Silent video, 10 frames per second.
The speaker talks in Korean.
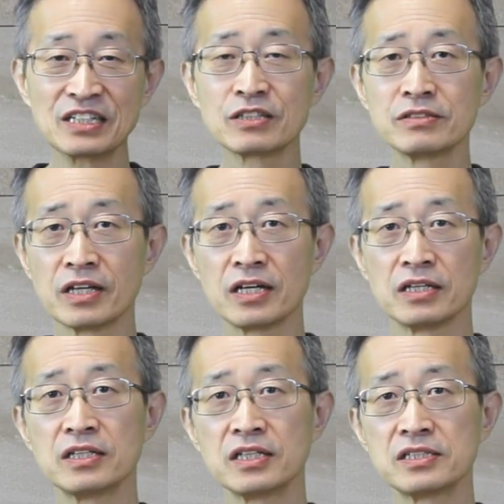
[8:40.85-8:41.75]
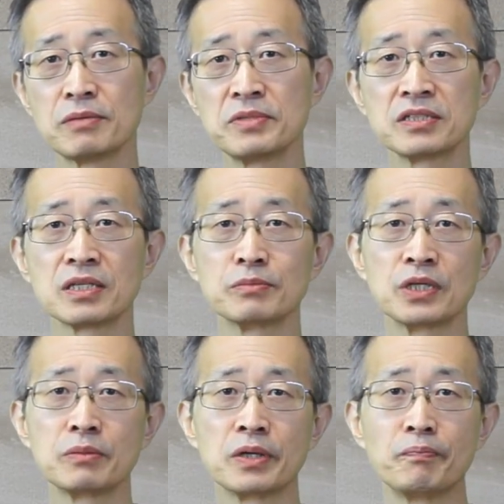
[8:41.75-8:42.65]
그런데 이 재미있는 게
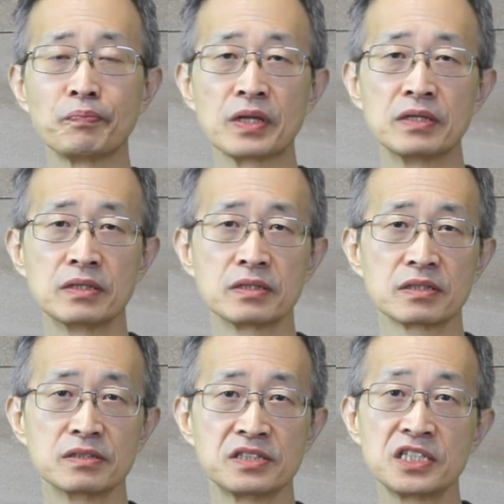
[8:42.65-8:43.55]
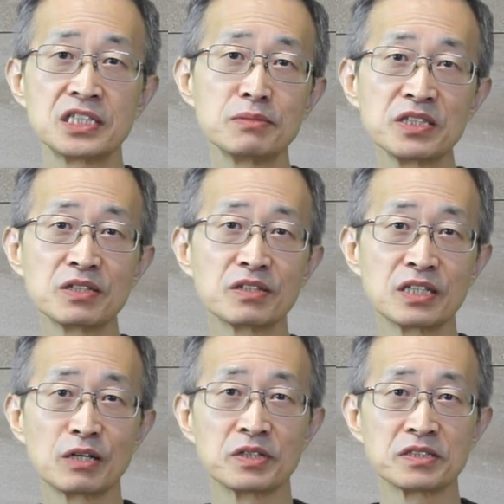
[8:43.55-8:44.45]
뭐냐면, 그
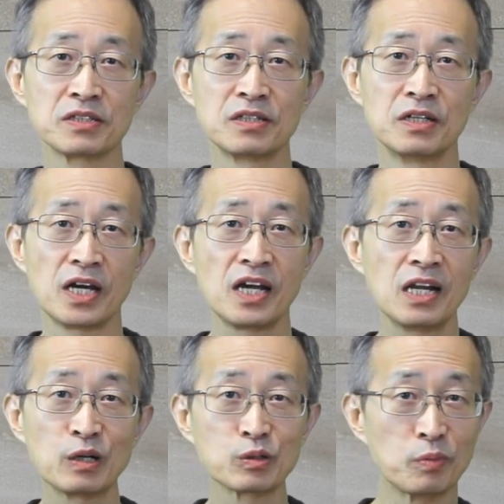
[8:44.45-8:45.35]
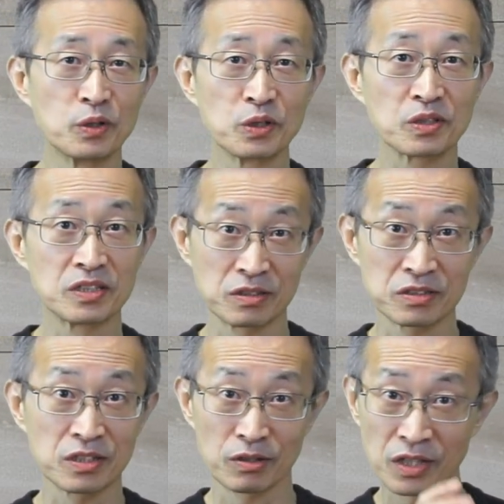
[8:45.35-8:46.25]
70인경이라고 해서 헬라어로
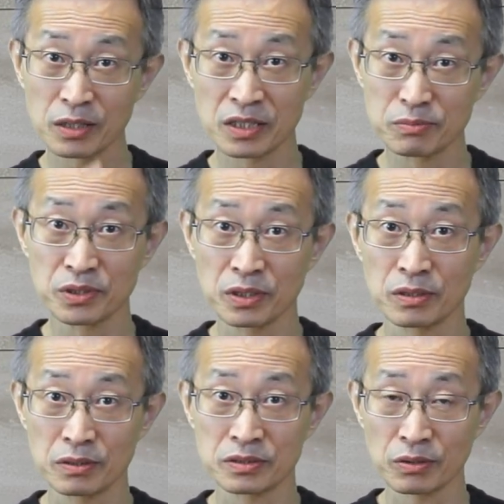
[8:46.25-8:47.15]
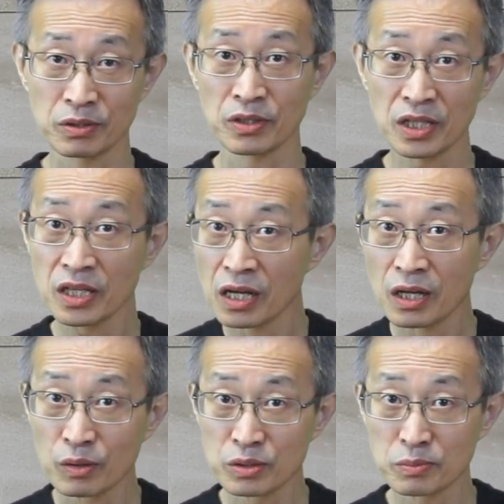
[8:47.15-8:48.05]
번역됐었어요. 히브리어 성경이
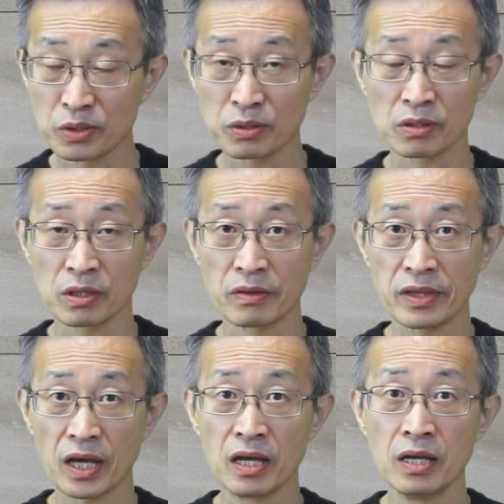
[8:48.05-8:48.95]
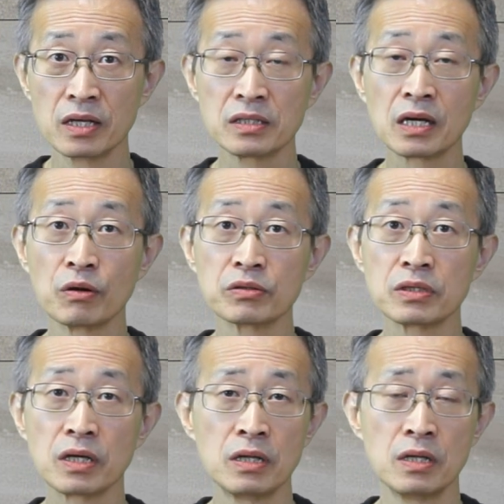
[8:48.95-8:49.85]
헬라어로 번역이 됐는데, 그냥
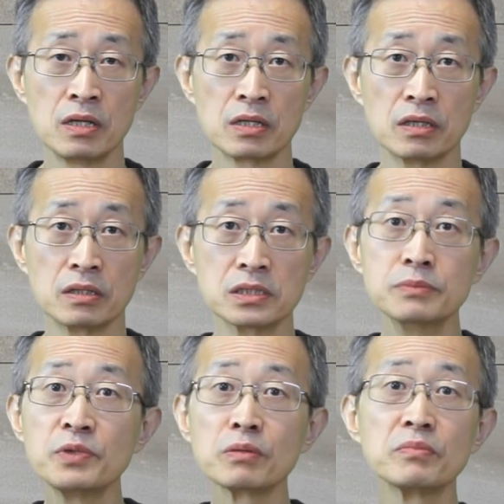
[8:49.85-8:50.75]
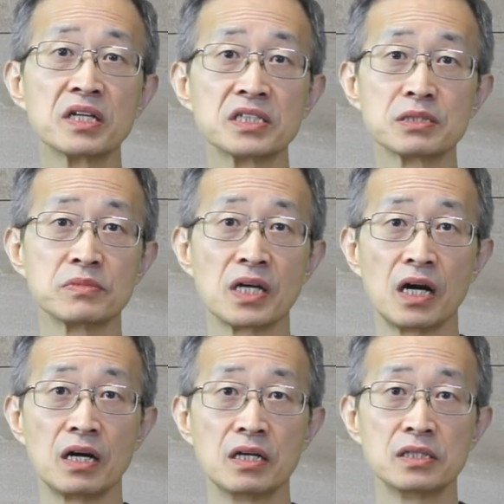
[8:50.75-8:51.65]
거기다 음역만
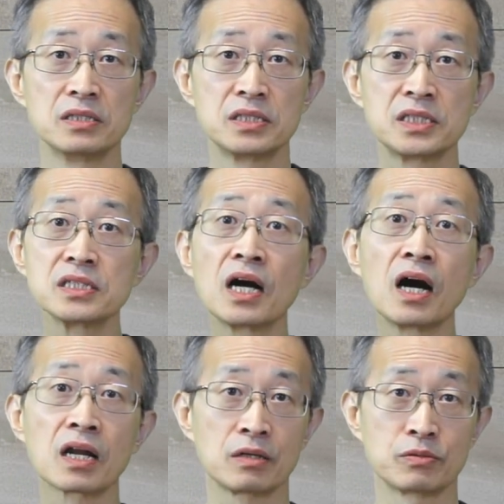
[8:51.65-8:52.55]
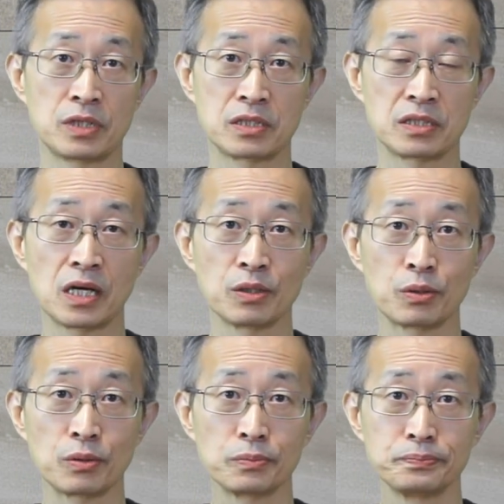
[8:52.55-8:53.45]
했습니다. 시가라고 하는
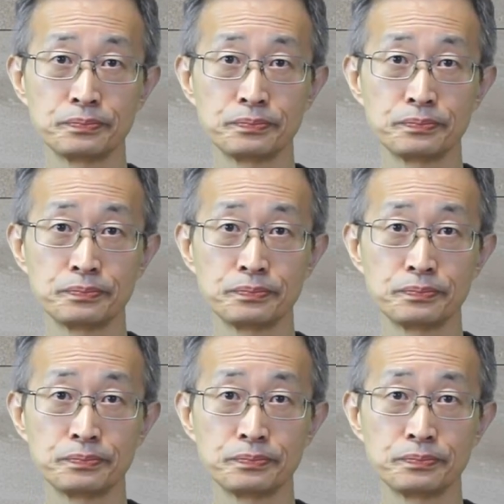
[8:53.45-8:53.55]
단어로.